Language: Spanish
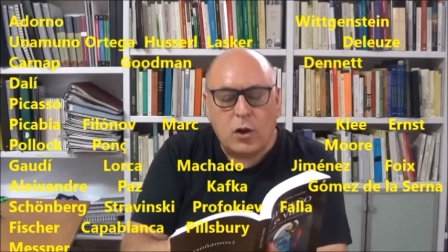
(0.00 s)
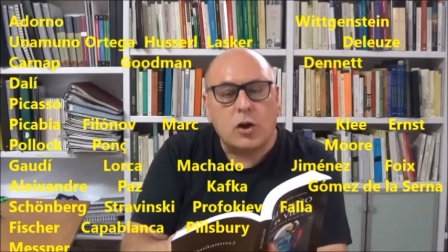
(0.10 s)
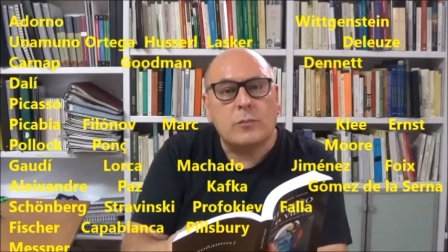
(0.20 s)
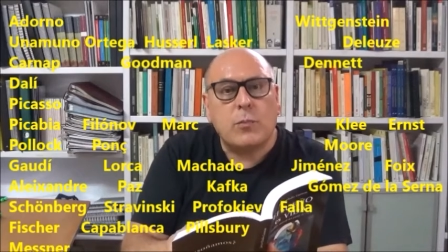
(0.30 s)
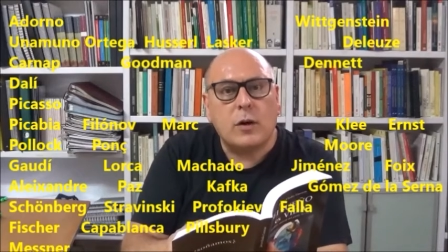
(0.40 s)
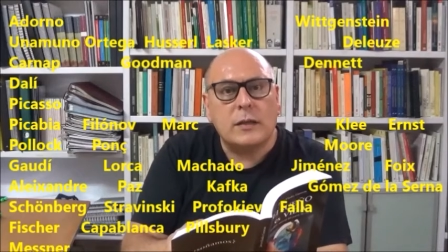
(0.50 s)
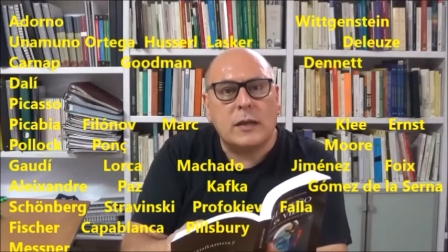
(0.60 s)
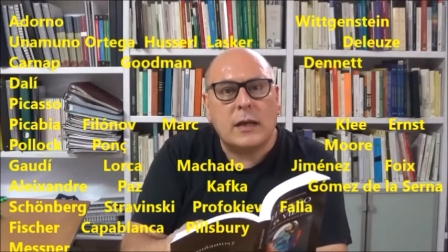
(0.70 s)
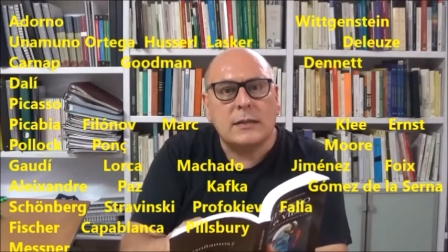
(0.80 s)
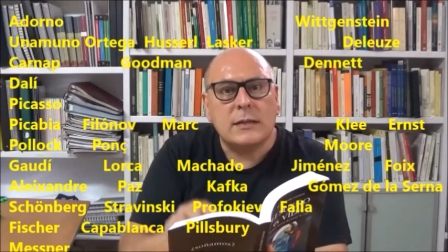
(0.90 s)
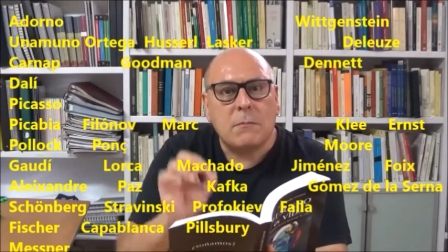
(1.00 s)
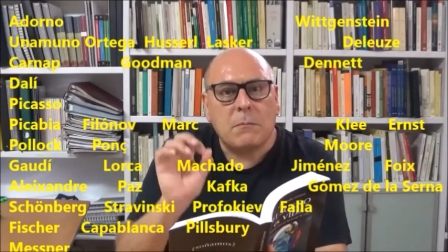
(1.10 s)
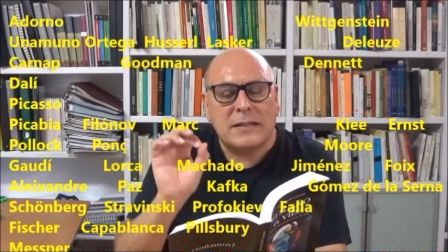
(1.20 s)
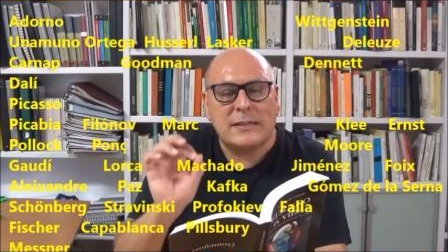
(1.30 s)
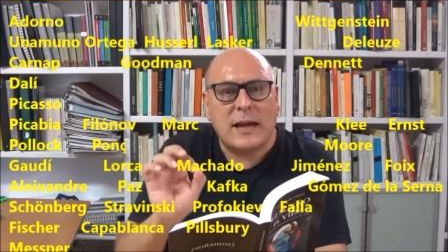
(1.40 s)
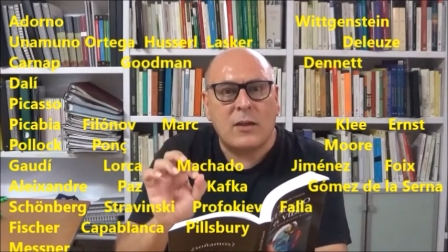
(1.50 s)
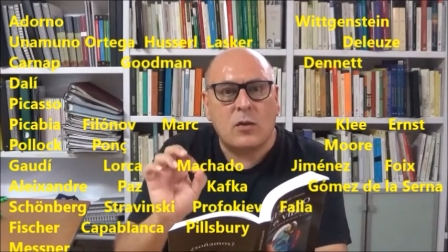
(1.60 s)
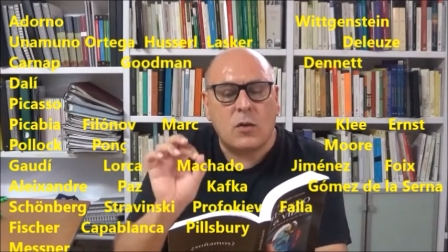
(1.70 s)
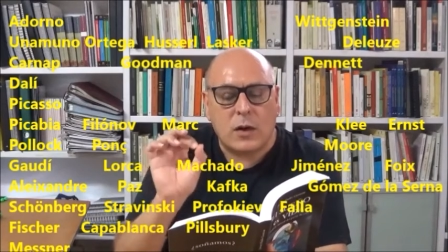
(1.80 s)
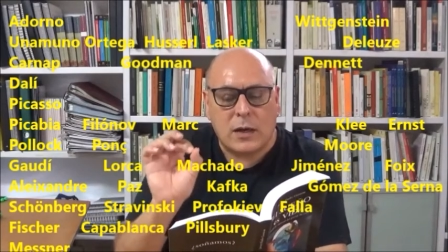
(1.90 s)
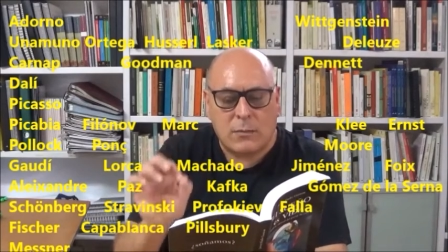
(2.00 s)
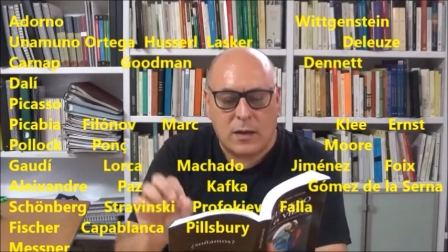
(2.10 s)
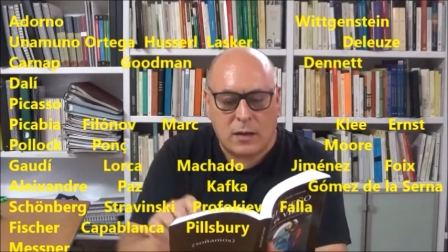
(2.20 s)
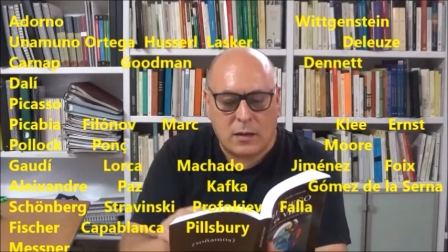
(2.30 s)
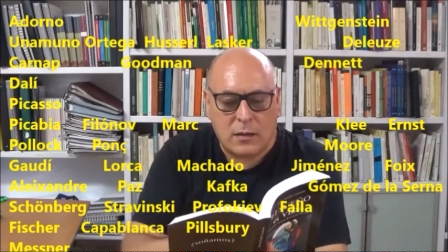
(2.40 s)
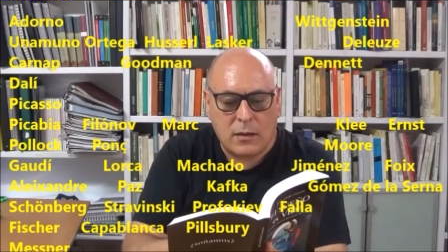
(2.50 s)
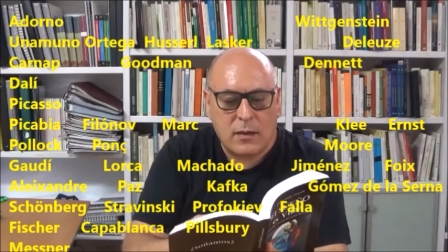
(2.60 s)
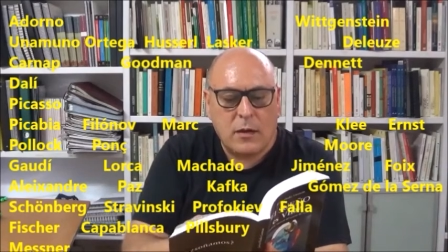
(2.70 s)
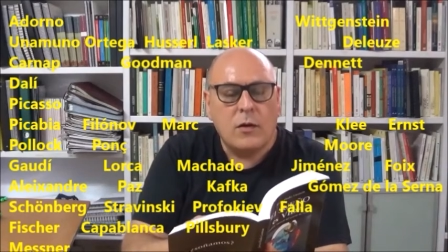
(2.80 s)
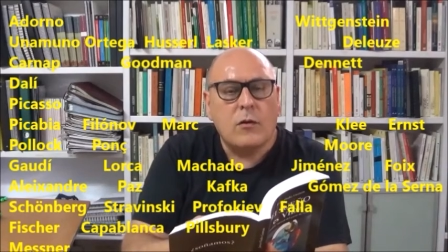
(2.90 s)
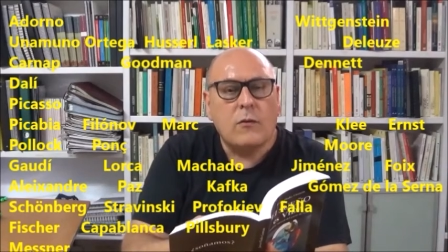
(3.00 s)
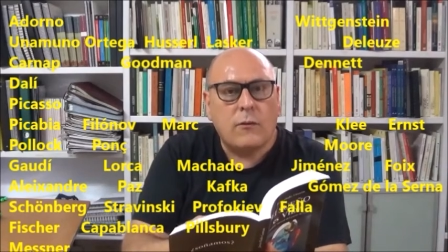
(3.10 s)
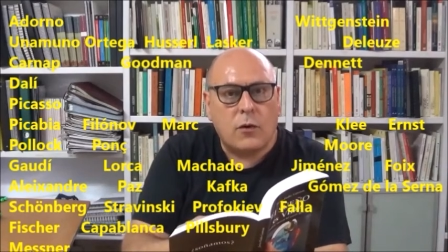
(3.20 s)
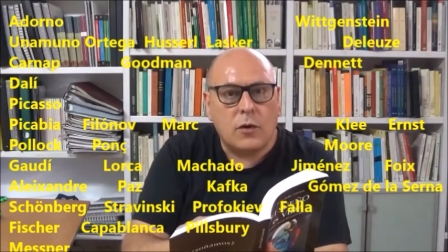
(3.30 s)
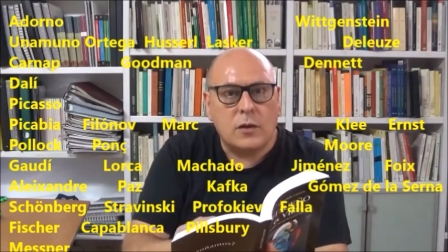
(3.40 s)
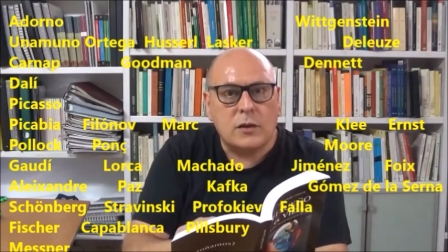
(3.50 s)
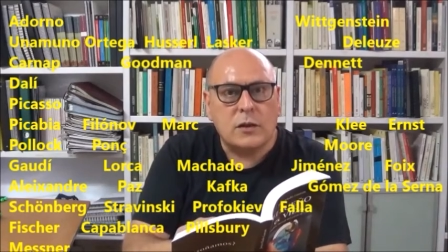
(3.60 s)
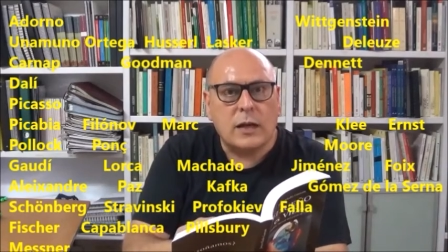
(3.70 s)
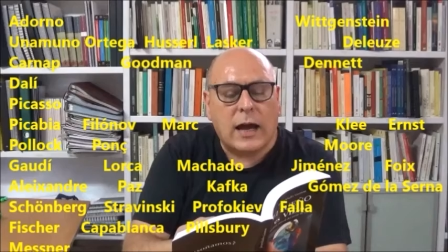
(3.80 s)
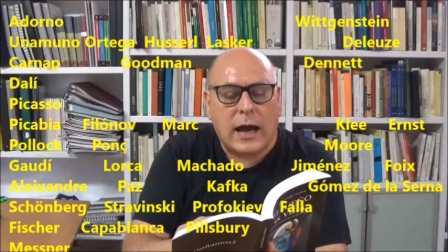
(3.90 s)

los poetas Machado, Jiménez, Foix,